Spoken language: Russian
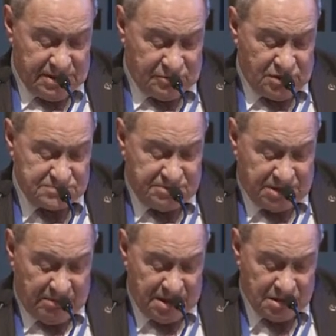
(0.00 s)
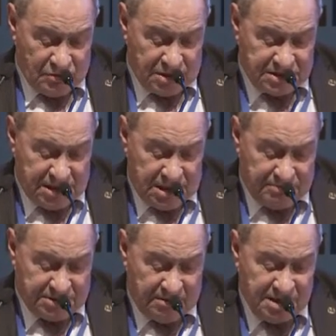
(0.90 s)
госпотребление 0,3 и
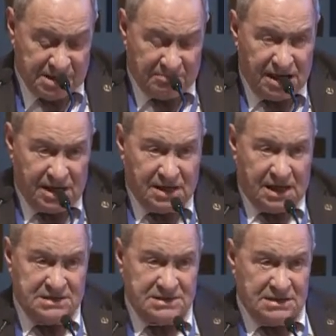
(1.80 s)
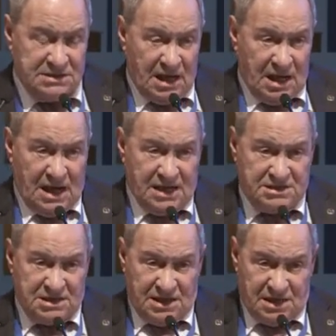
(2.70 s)
потребление домашних хозяйств
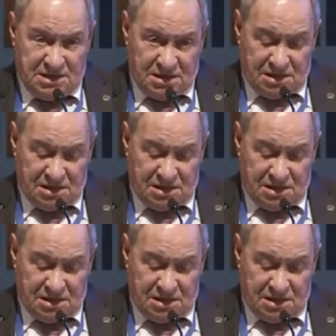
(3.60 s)
1,1.